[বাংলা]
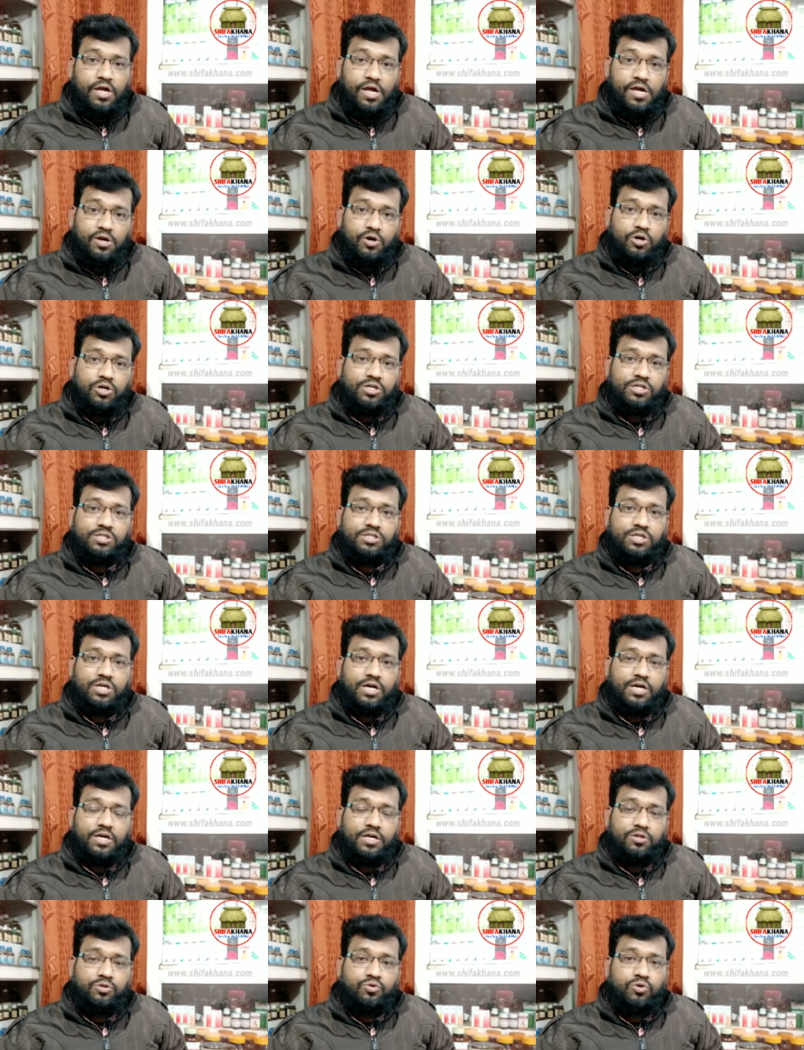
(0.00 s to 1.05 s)
এই
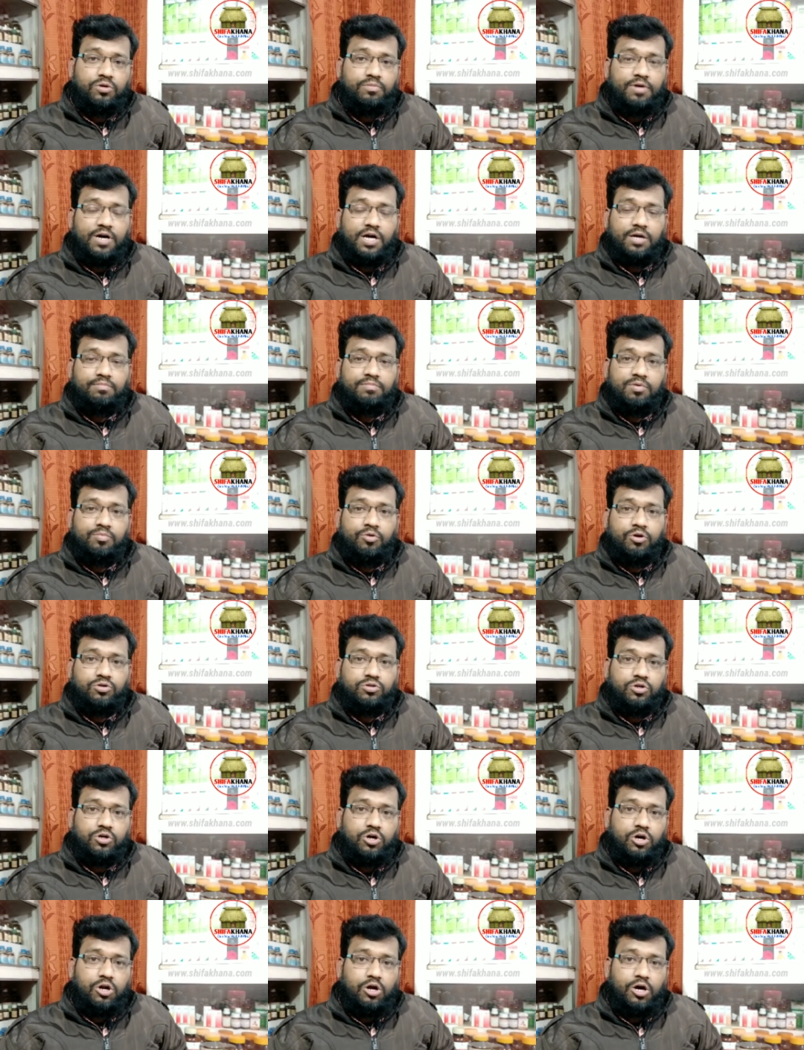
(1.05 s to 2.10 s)
অনিদ্রাকে দুই ভাগে
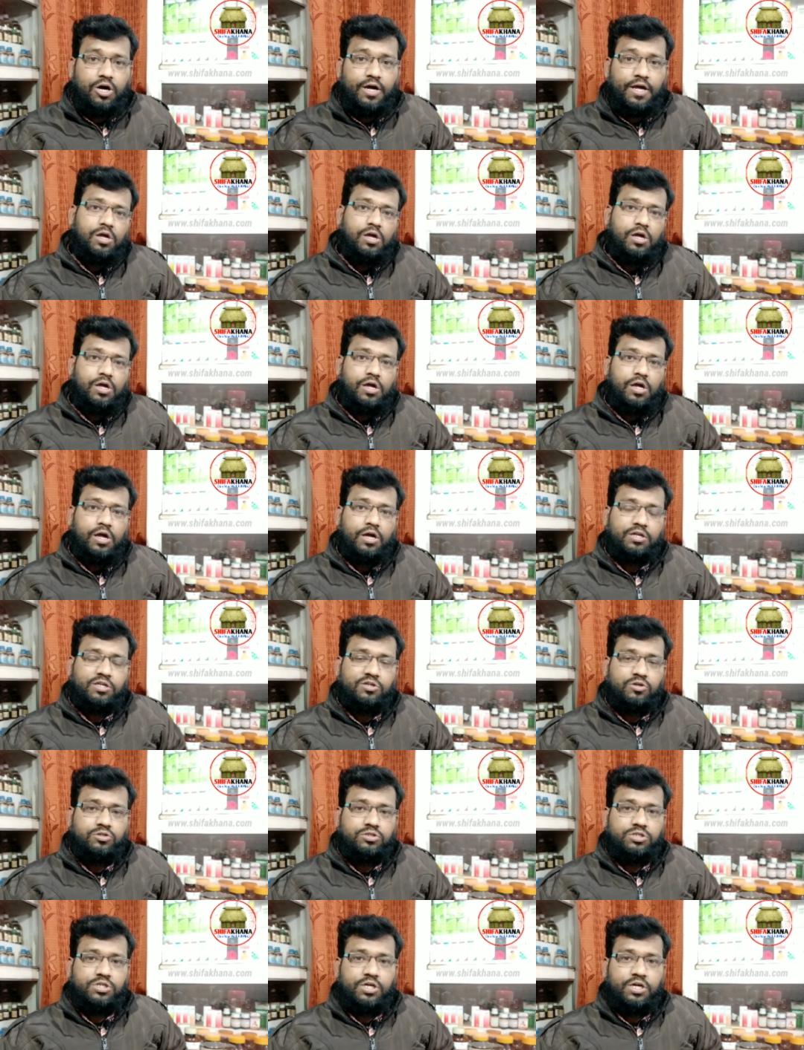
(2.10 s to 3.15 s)
বিভক্ত করা হয়
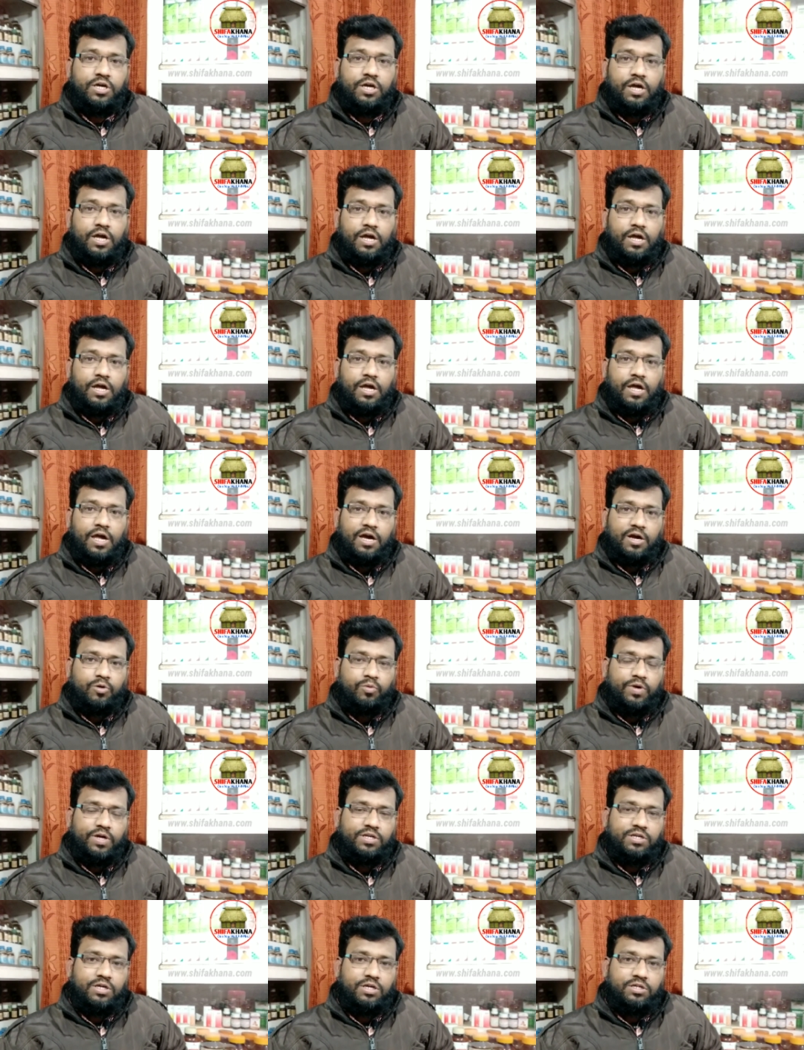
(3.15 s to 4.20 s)
একটি হচ্ছে
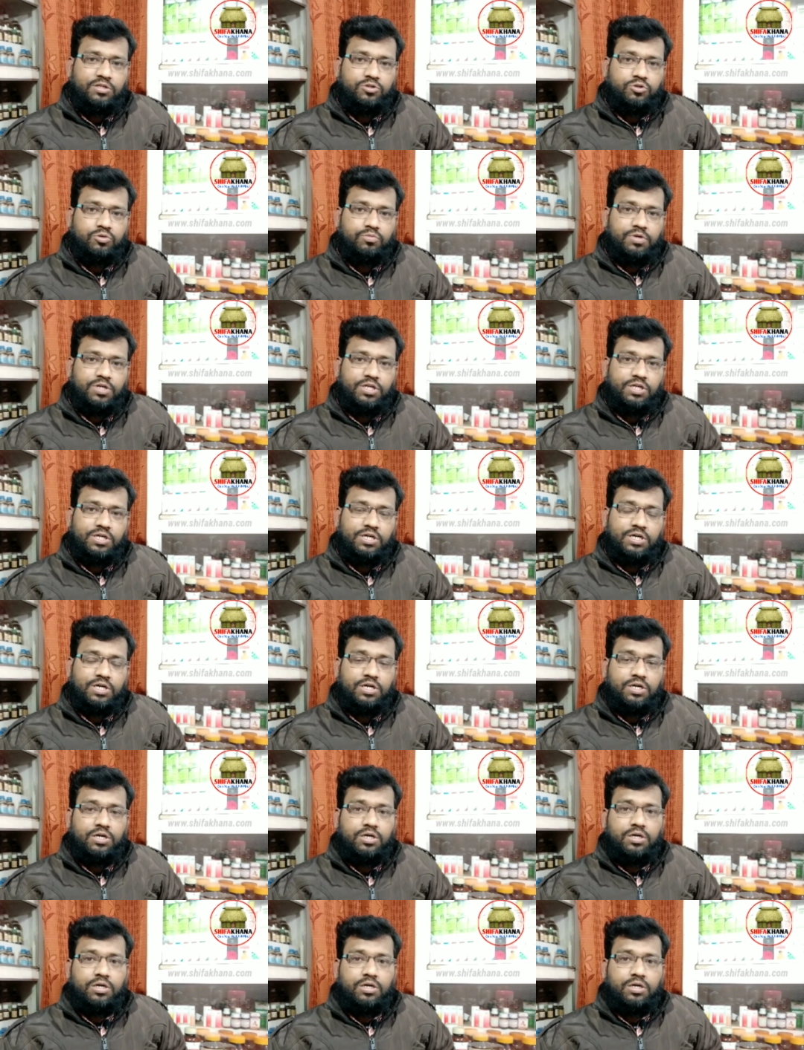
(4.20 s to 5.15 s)
অ্যাকুইট ইনসোমেনিয়া